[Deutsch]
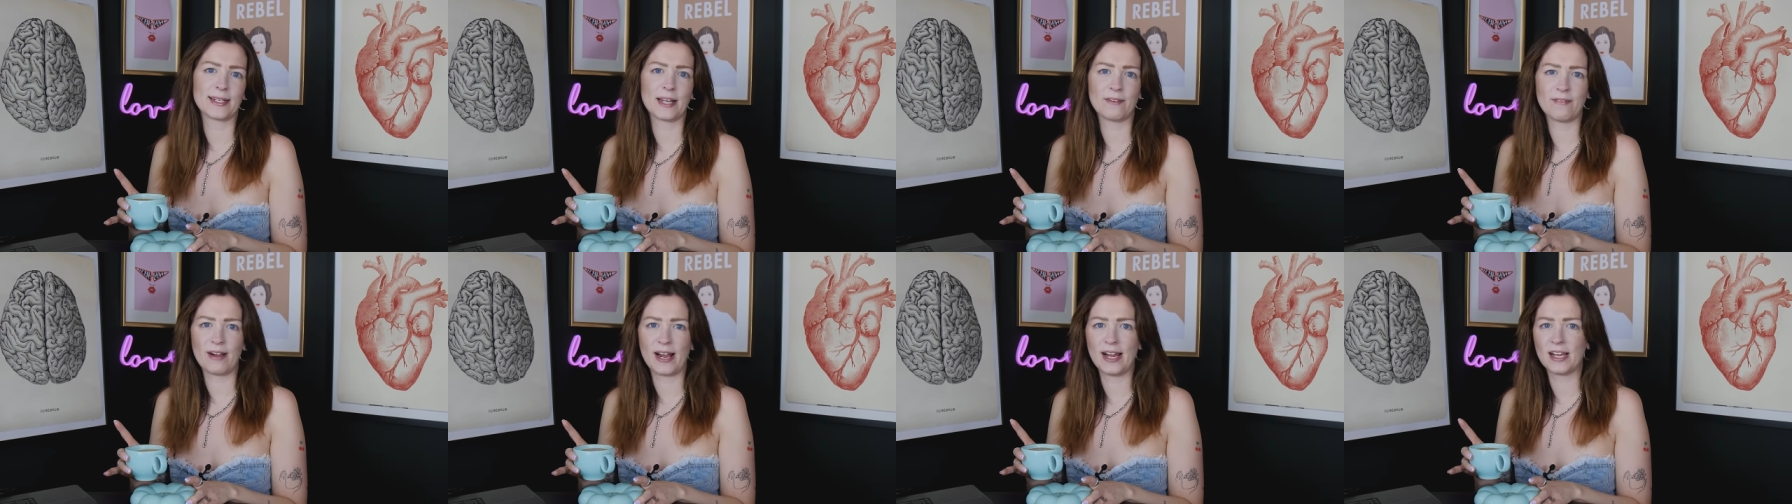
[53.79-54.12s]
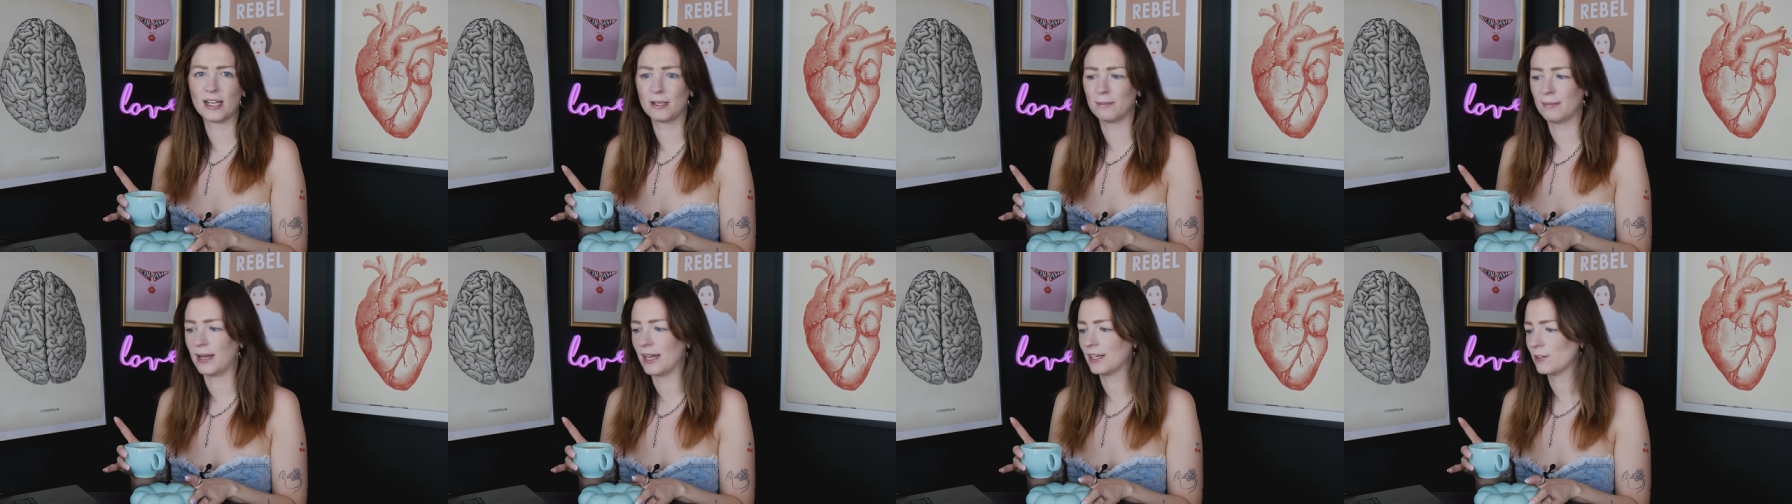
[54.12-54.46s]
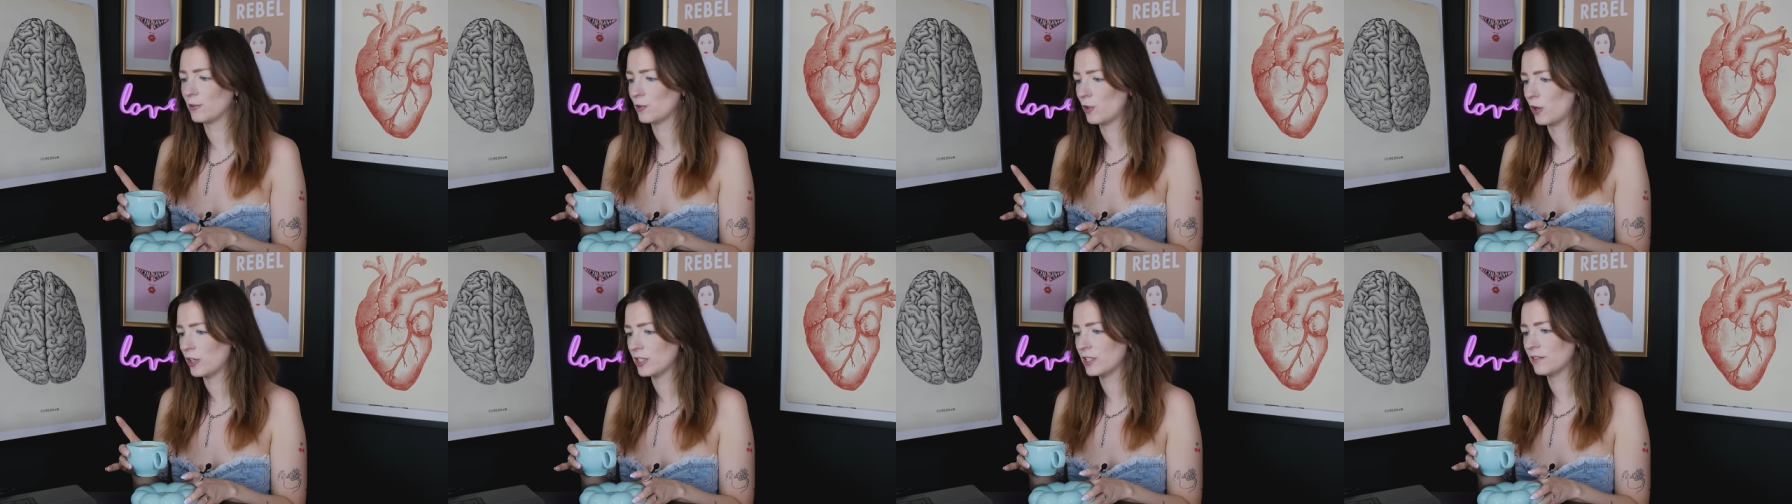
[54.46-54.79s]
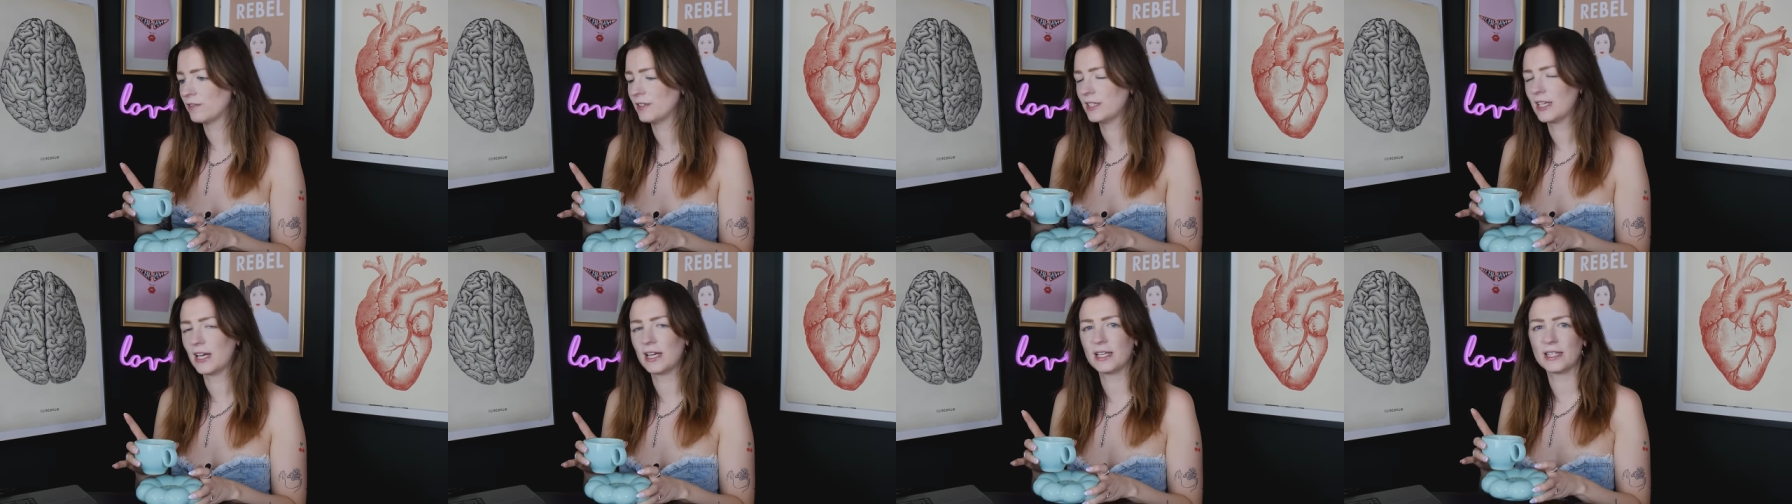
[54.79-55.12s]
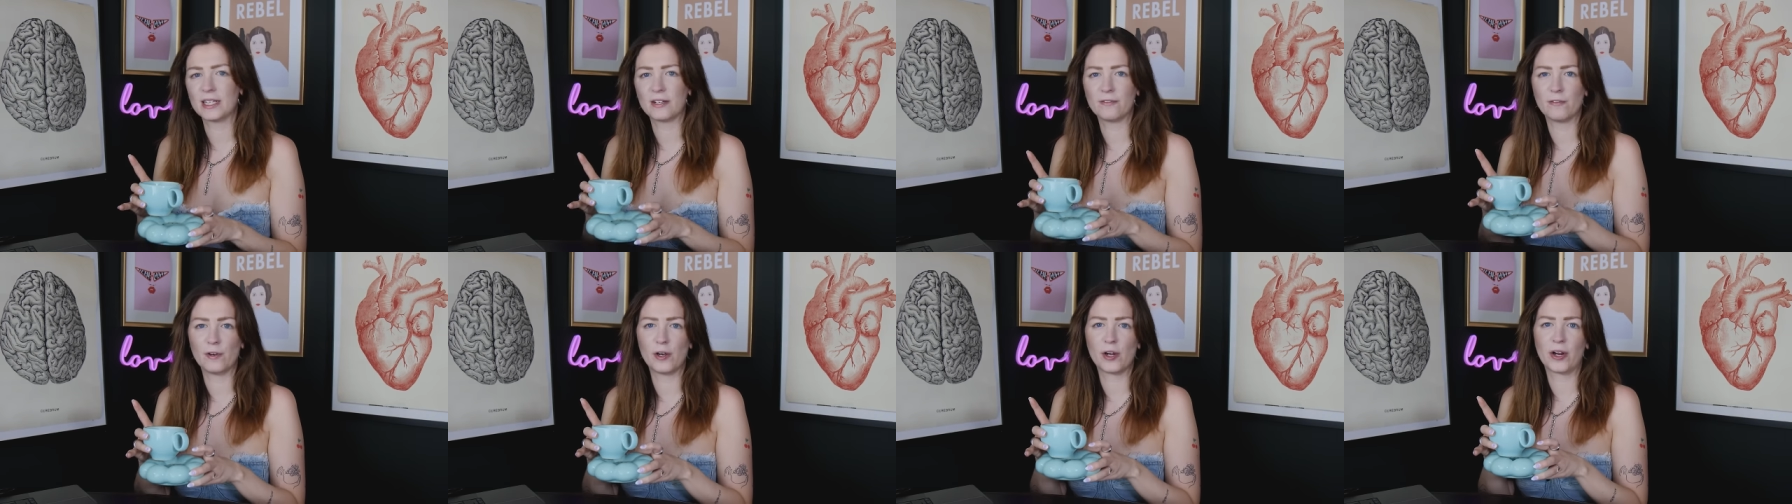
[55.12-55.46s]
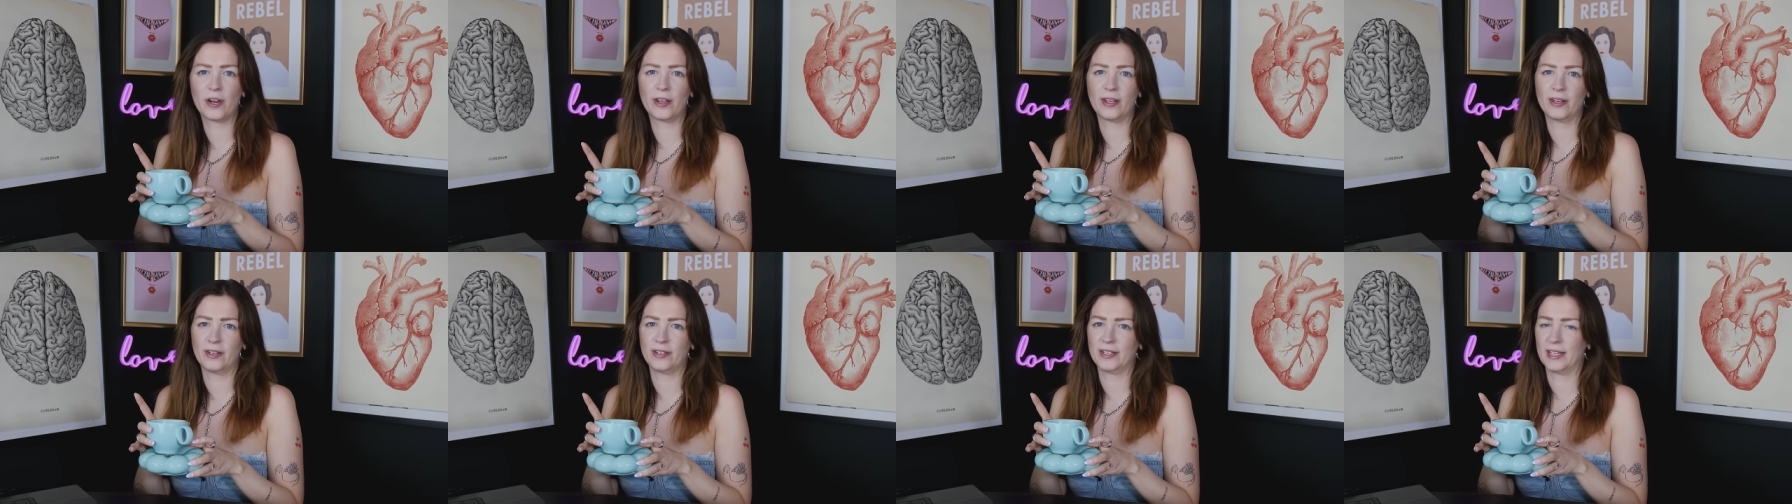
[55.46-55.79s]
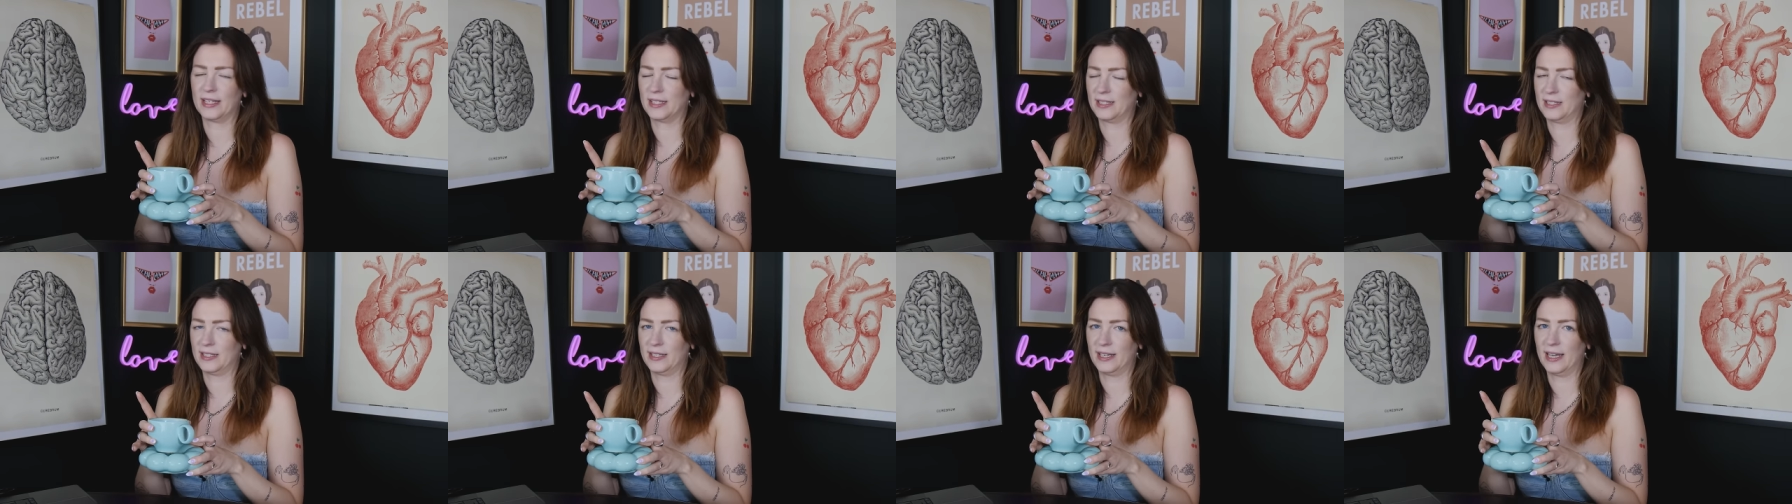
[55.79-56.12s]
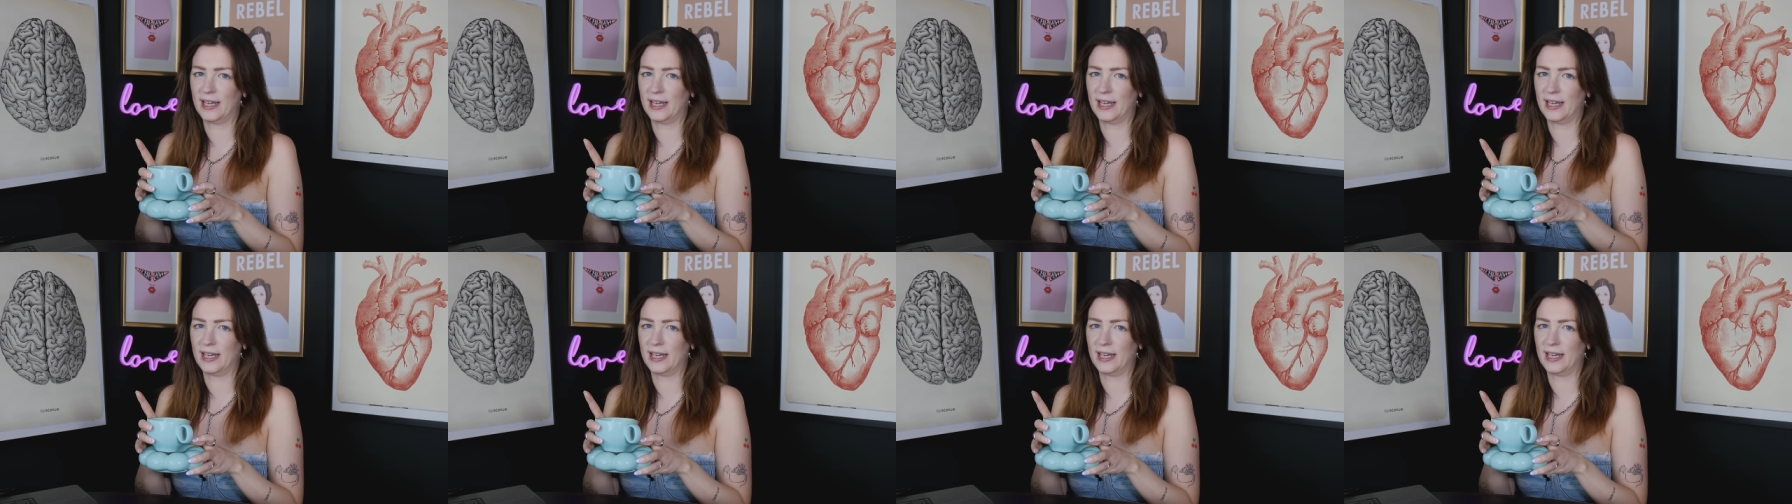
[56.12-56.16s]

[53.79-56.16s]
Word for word: der Wahl gemacht und heute wieder in der Wölkchentasse,